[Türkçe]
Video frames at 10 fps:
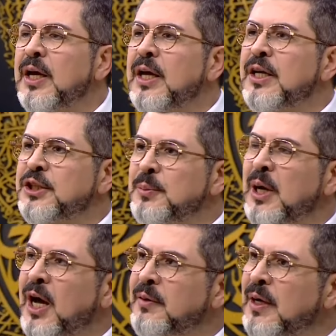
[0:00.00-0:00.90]
E, şimdi
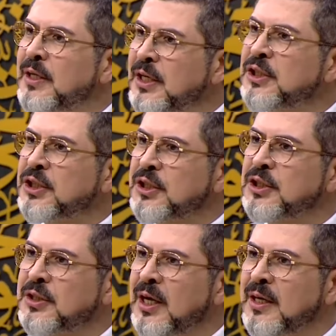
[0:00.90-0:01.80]
hayvan ilk
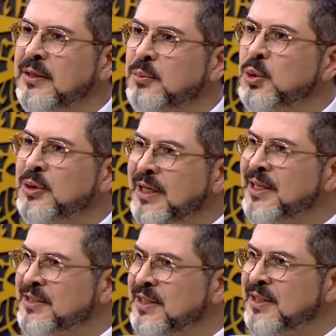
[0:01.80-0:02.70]
çıkışta bunun
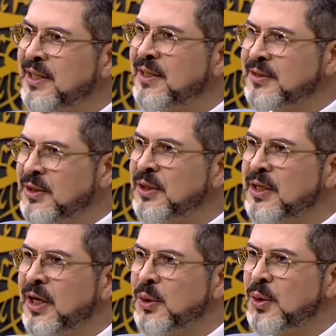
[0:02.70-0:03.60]
dedesinin dedesi
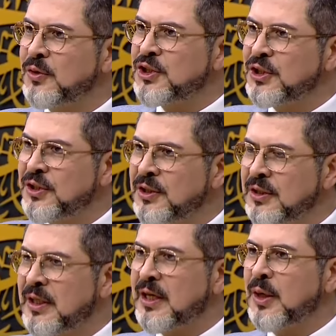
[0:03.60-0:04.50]
kayıyor. Cırt
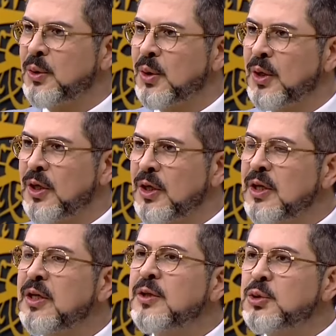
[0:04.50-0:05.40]
diye kayıyor.
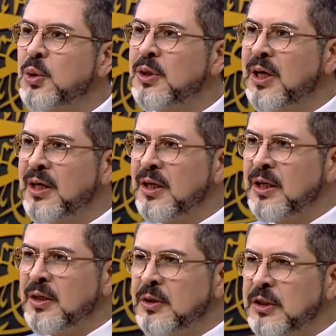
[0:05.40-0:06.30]
Sonra
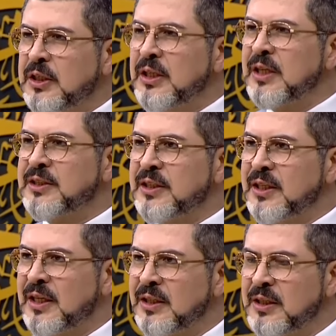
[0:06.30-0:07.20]
ıkına
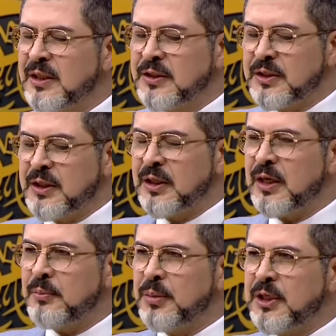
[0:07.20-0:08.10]
sıkına, ıkına
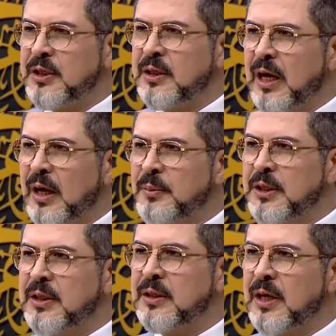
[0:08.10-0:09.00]
sıkına bir kıl daha, bir
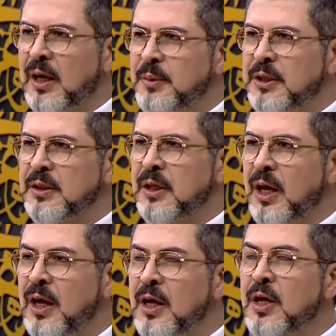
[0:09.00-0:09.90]
kıl daha, bir kıl daha.